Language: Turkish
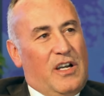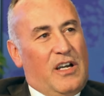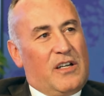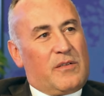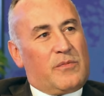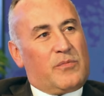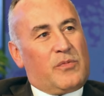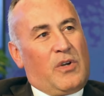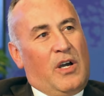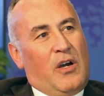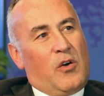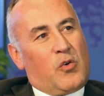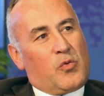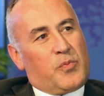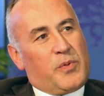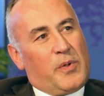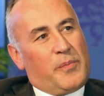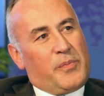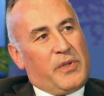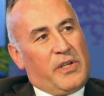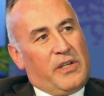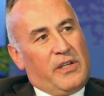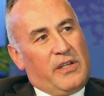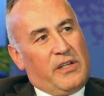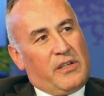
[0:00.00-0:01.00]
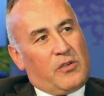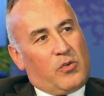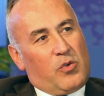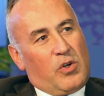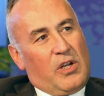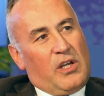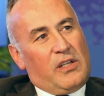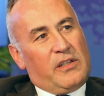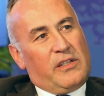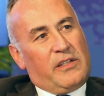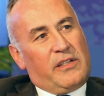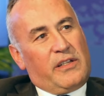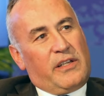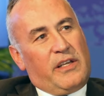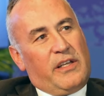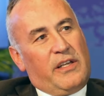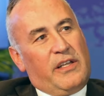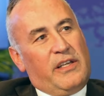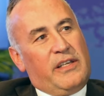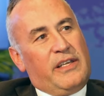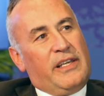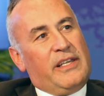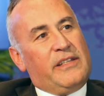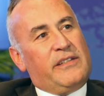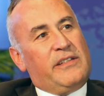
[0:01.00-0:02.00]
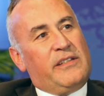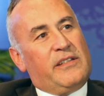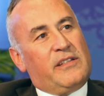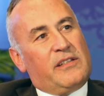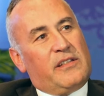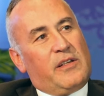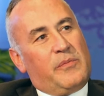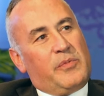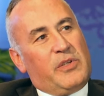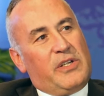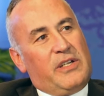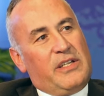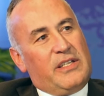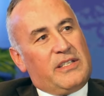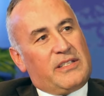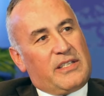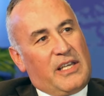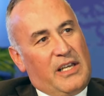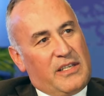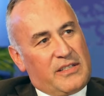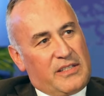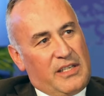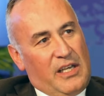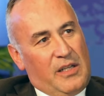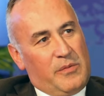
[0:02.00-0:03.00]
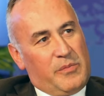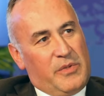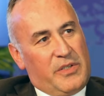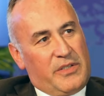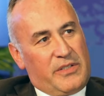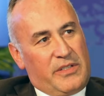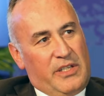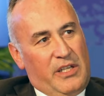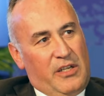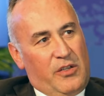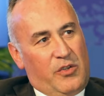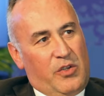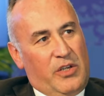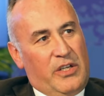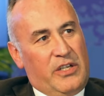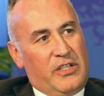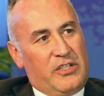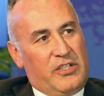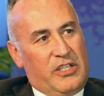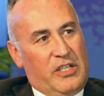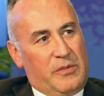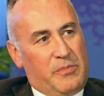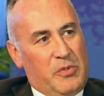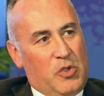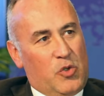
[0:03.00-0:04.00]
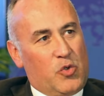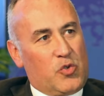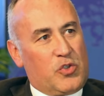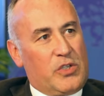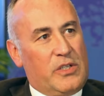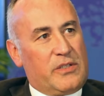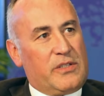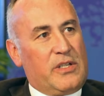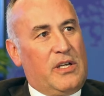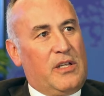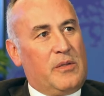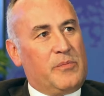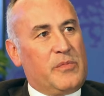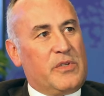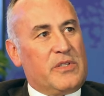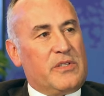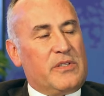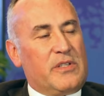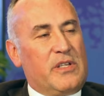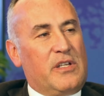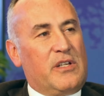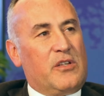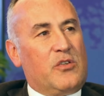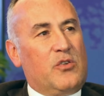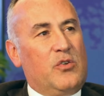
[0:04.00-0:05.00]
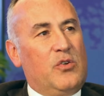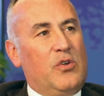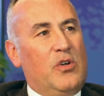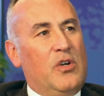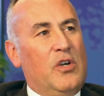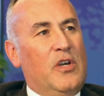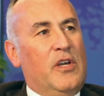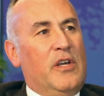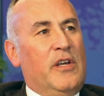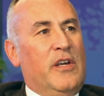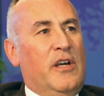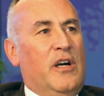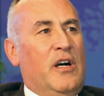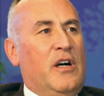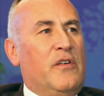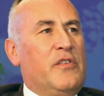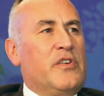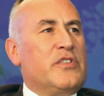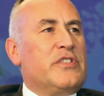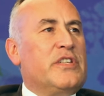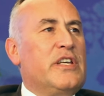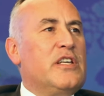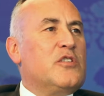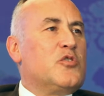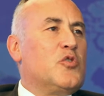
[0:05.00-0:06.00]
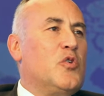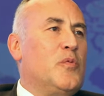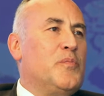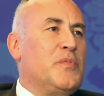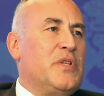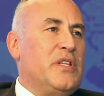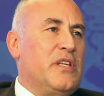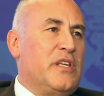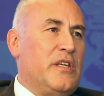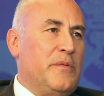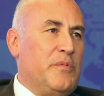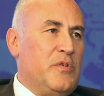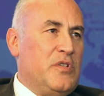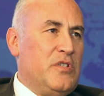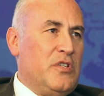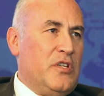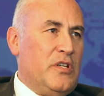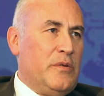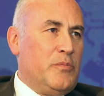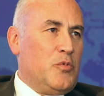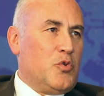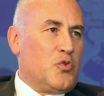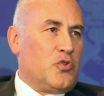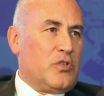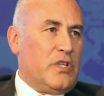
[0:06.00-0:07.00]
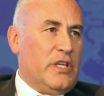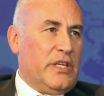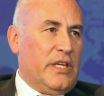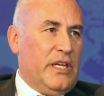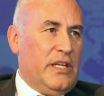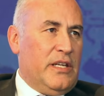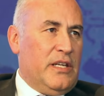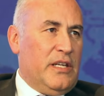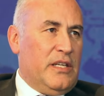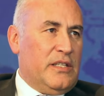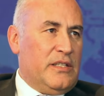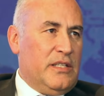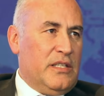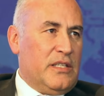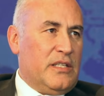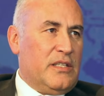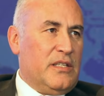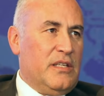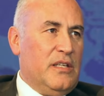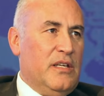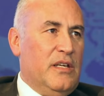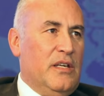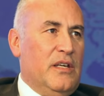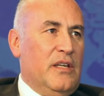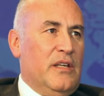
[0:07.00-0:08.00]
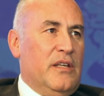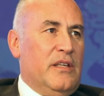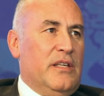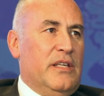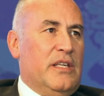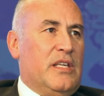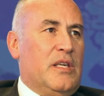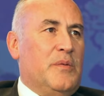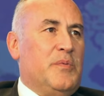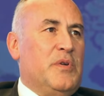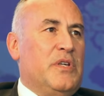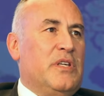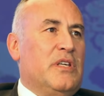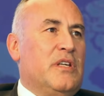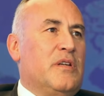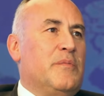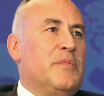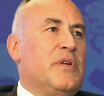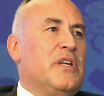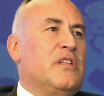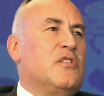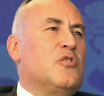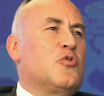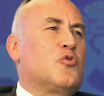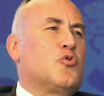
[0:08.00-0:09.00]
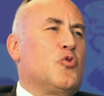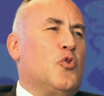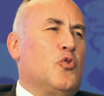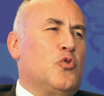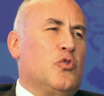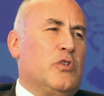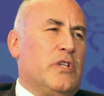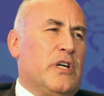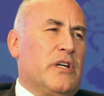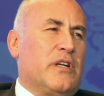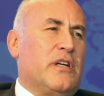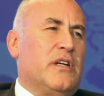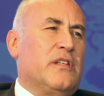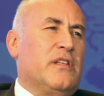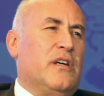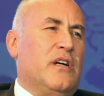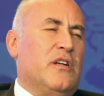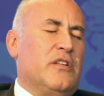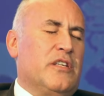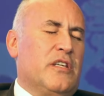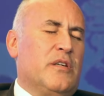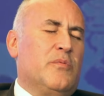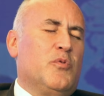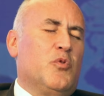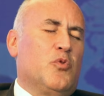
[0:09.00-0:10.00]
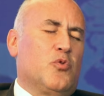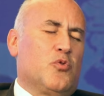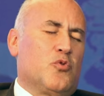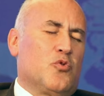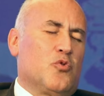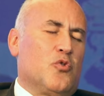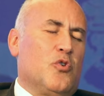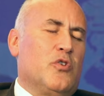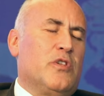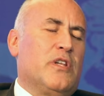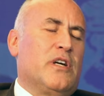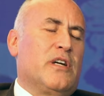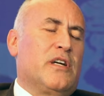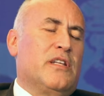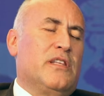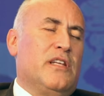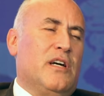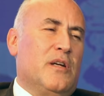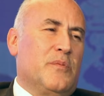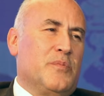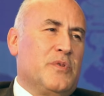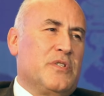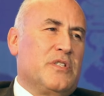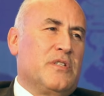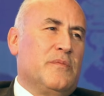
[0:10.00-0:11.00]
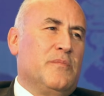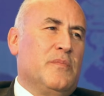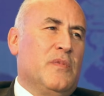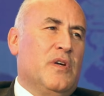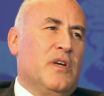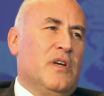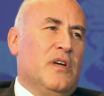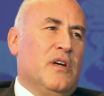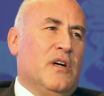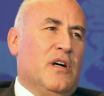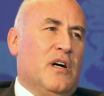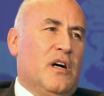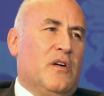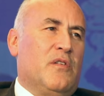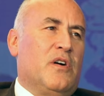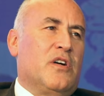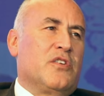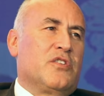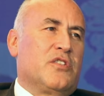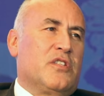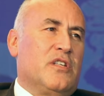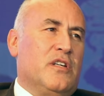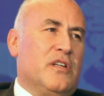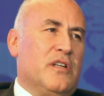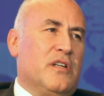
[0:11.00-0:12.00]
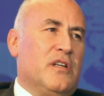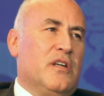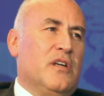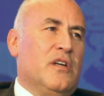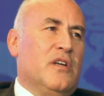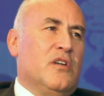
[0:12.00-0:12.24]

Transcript: var. Avrupa Birliği kuralları gereği 7 yılda bir lisans almanız gerekiyor. Erişiklik evet. ruhsatı almanız gerekiyor. Havaşı en son 2023'te yeniledik. 2027 2030. sonuna kadar, 2030 sonuna kadar bizim Havaş'ta